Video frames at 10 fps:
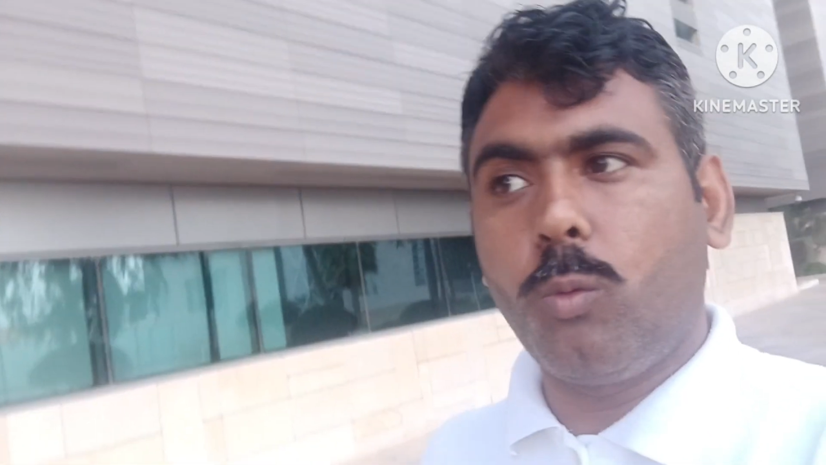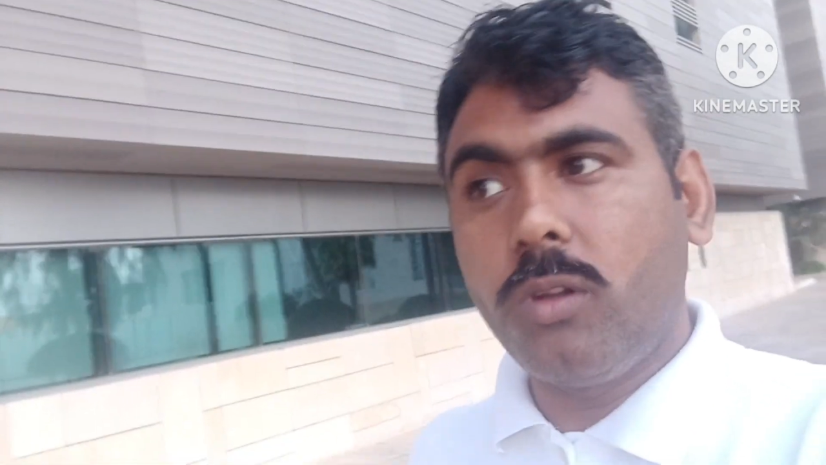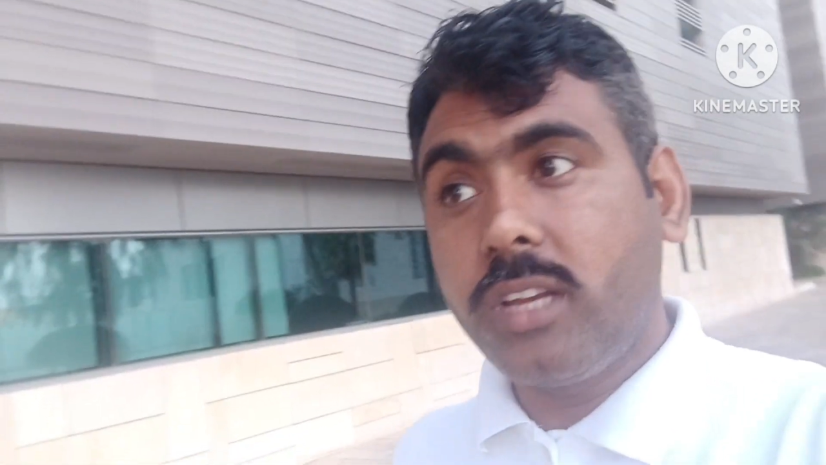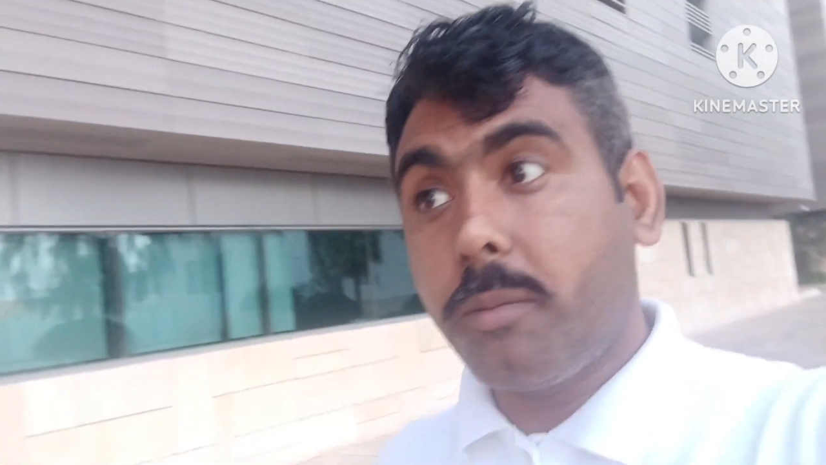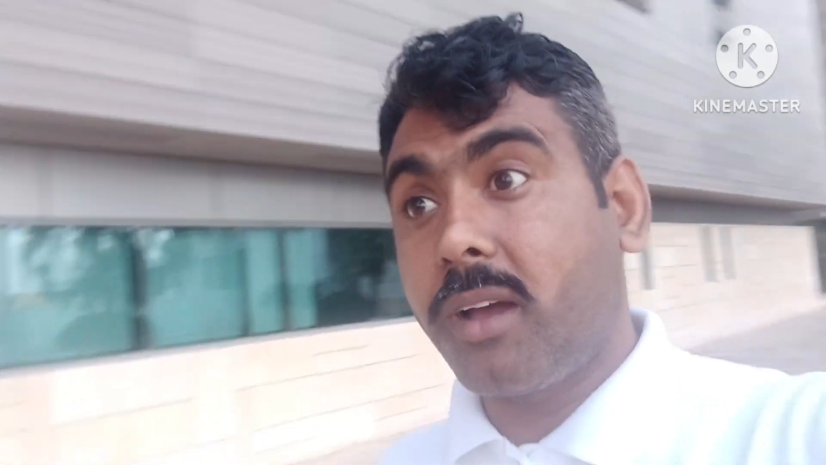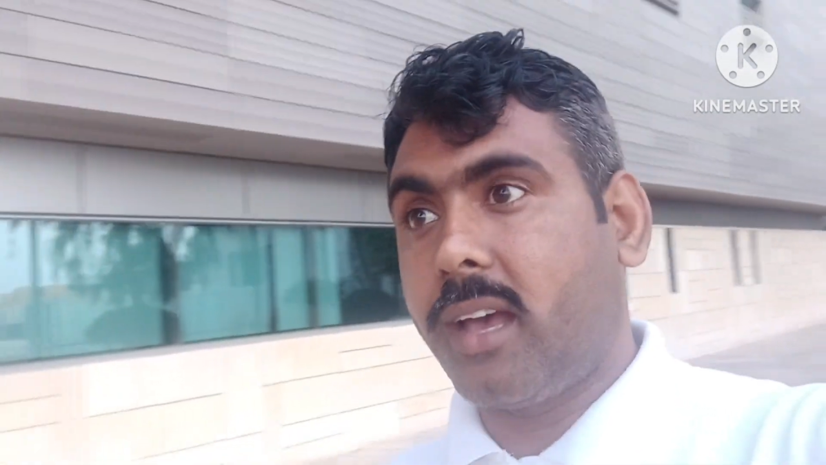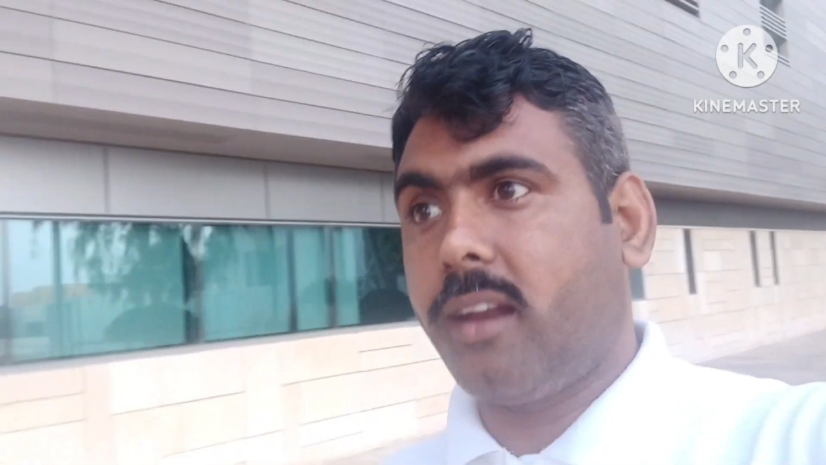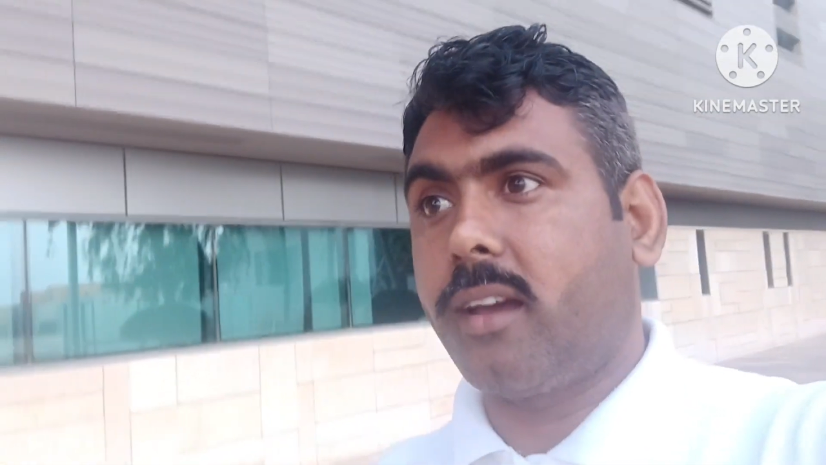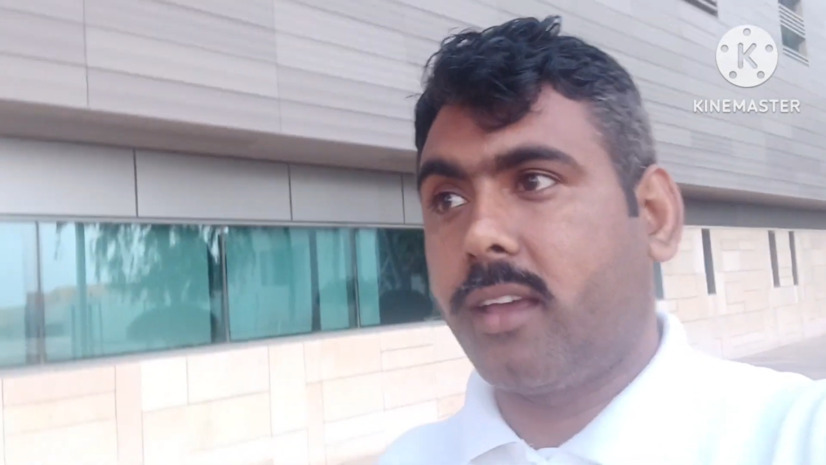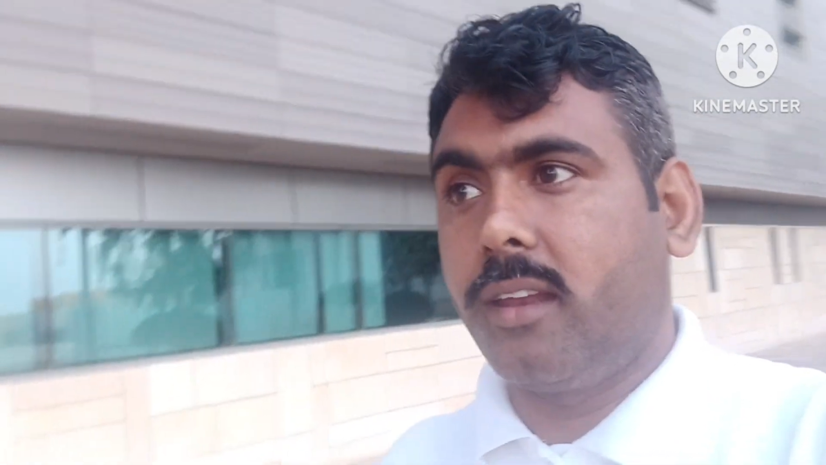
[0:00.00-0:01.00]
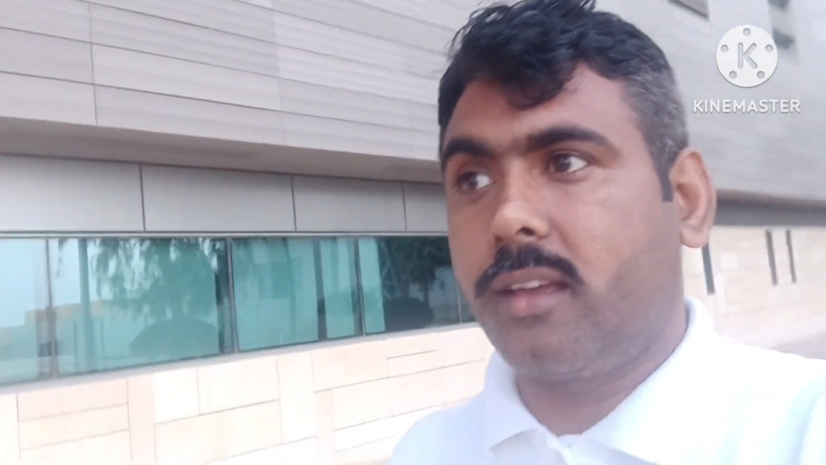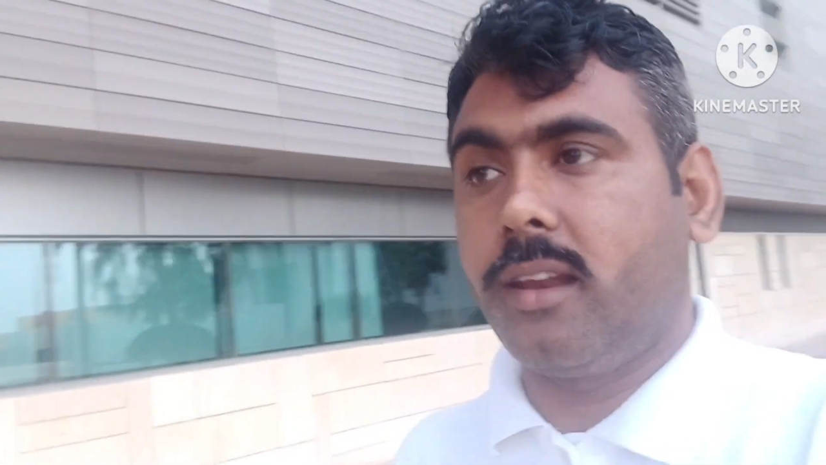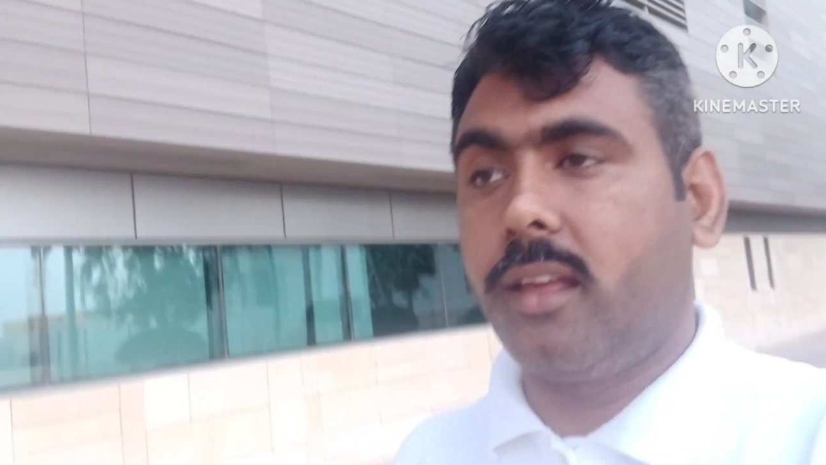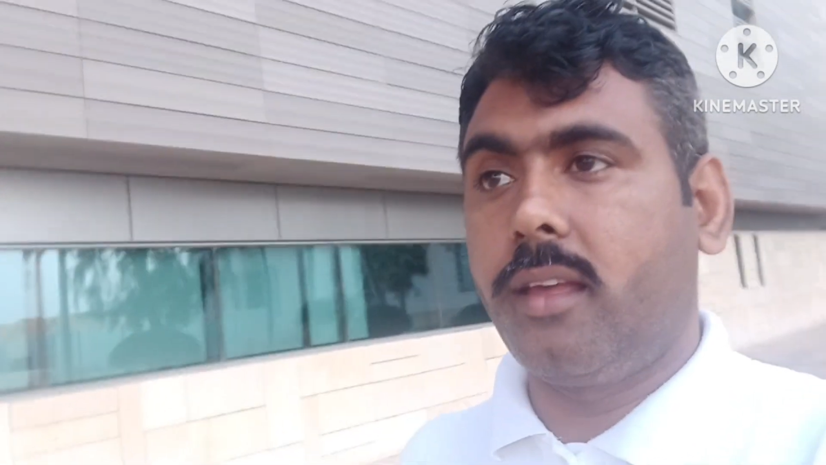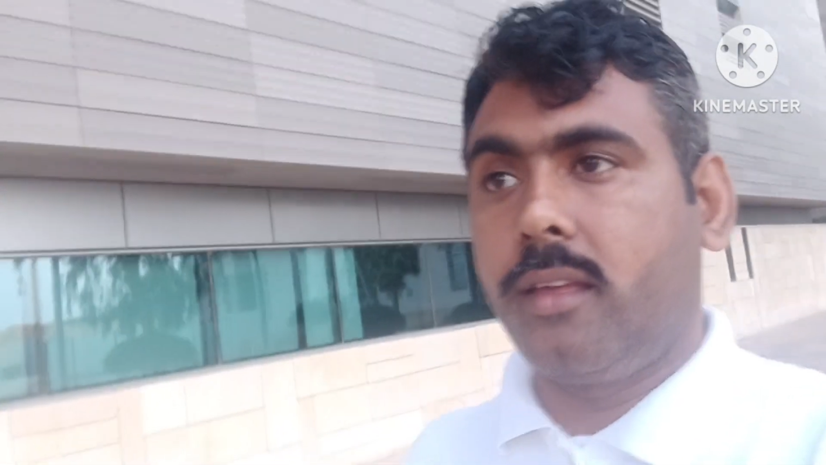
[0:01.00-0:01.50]
उलझे बगैर आके
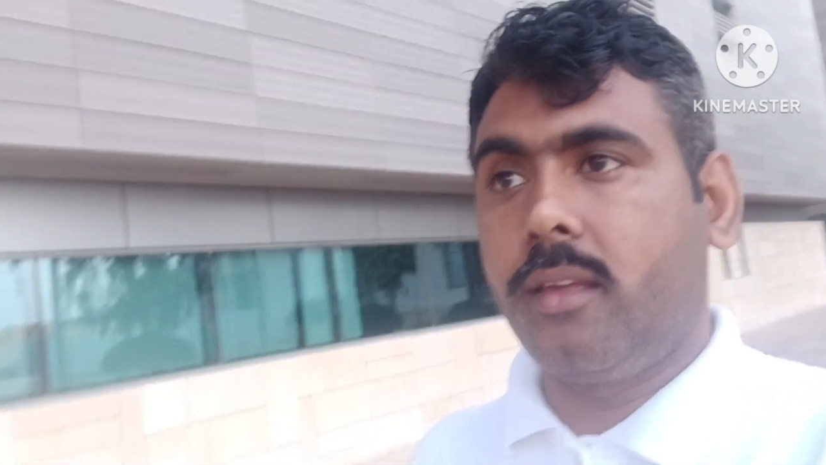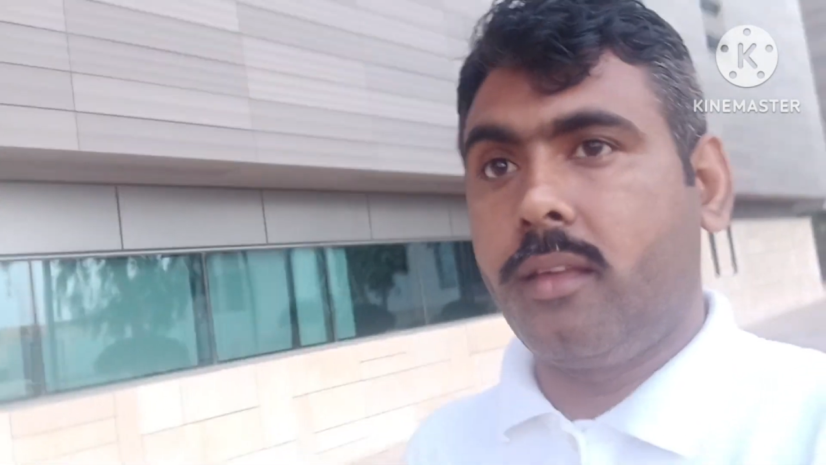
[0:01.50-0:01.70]
निकलें